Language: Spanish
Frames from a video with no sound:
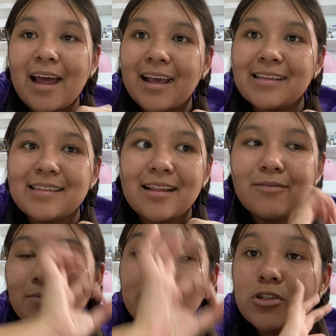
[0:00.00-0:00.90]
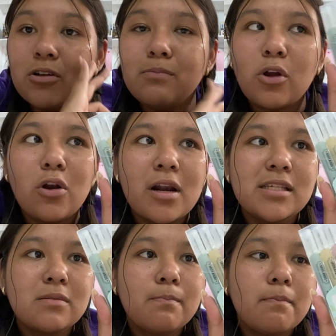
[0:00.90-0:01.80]
están, son
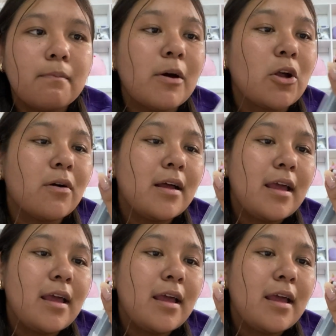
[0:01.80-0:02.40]
colores, bueno,